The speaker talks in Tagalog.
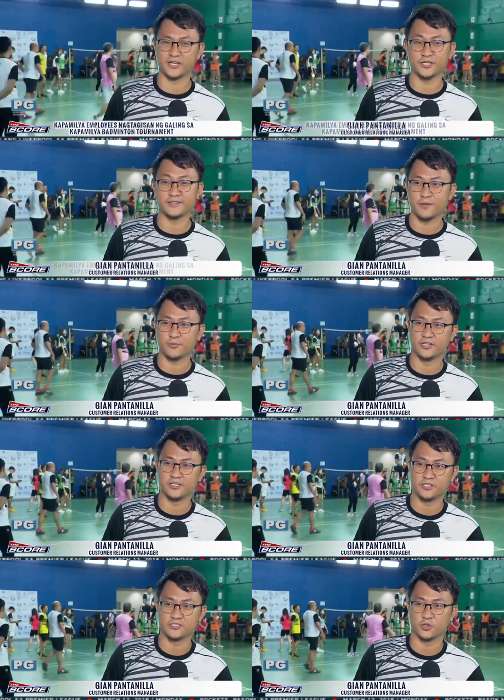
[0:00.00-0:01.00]
Second time ko
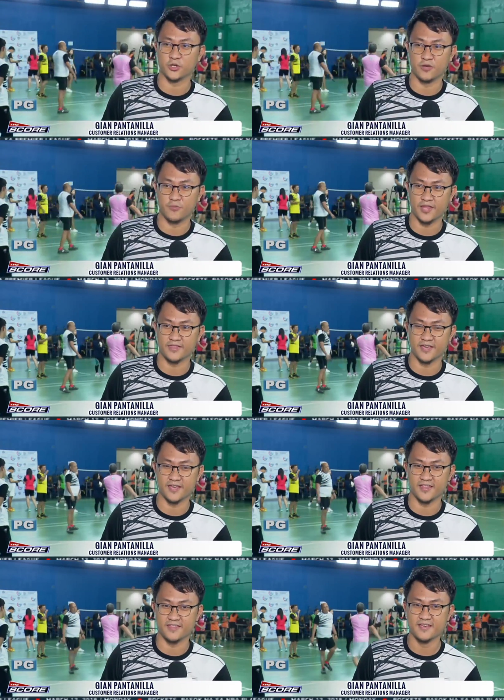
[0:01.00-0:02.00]
na dito sa tournament
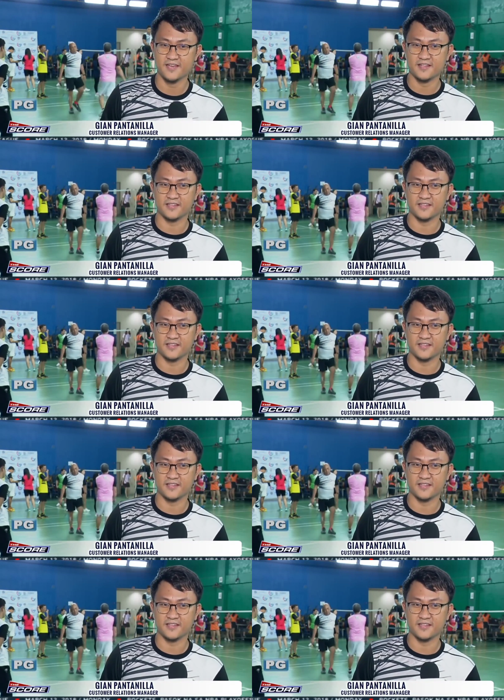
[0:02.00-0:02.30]
and